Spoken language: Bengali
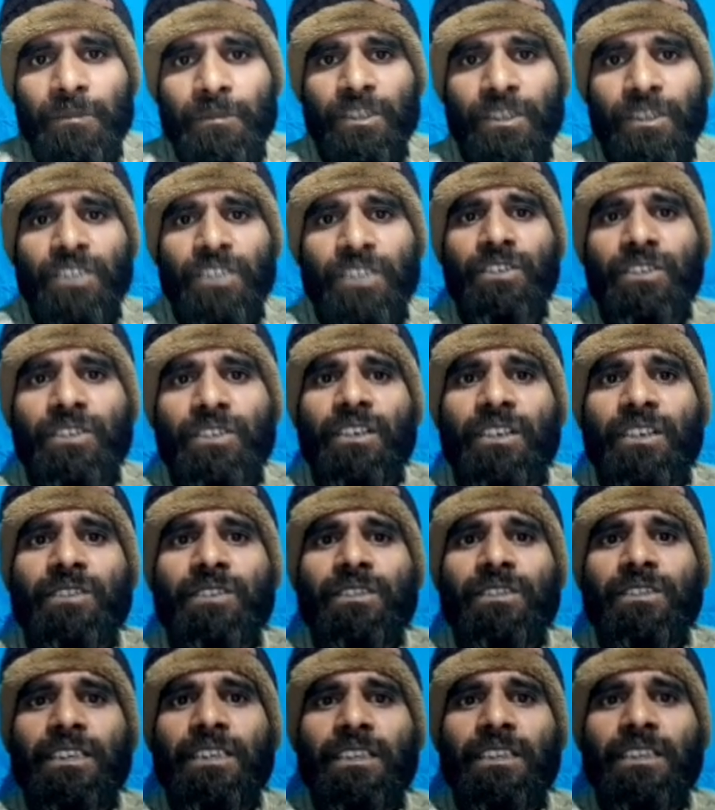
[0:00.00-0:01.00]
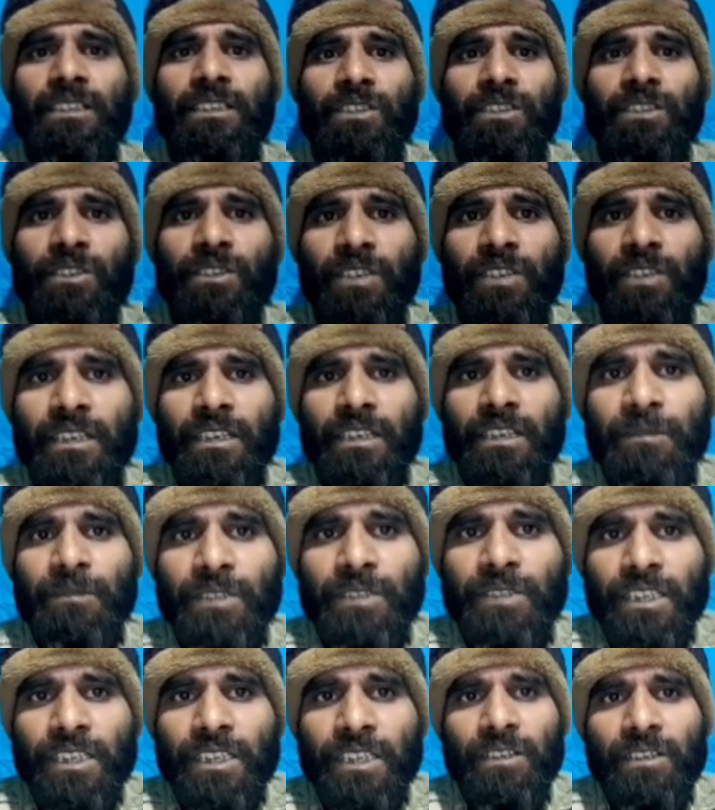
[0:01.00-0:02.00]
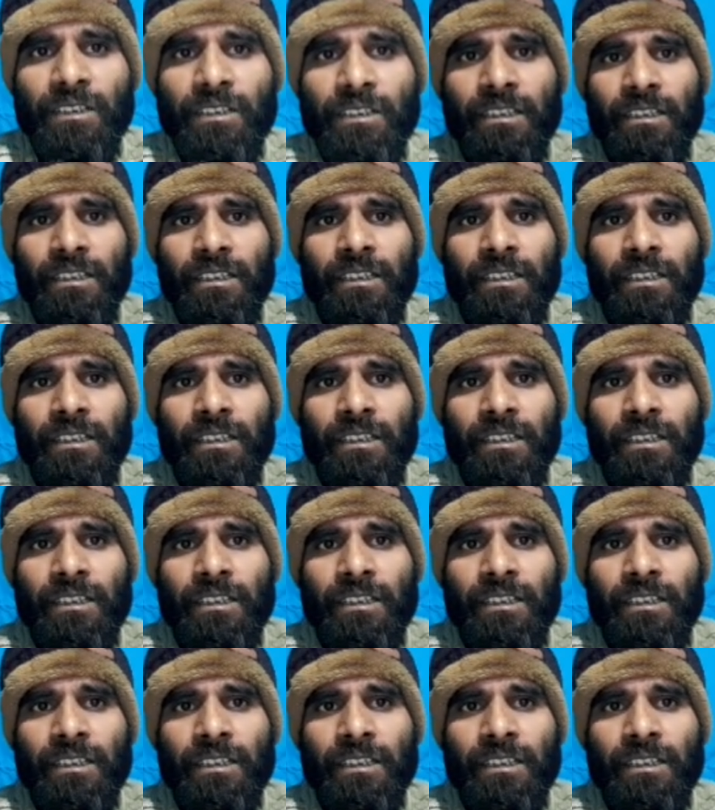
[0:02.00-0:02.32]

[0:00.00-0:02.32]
পদের সংখ্যা হচ্ছে সহকারী পরিচালক